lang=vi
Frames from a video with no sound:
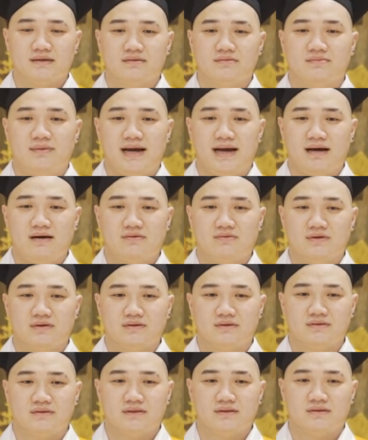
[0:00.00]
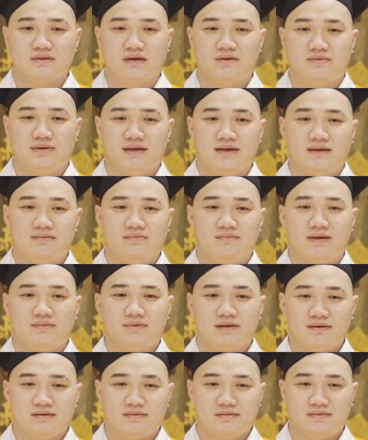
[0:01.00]
thứ ba của chương trình học 2 năm
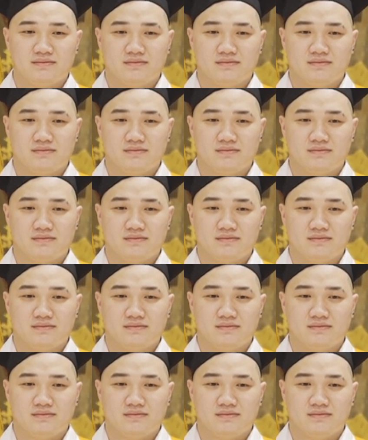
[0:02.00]
ATEC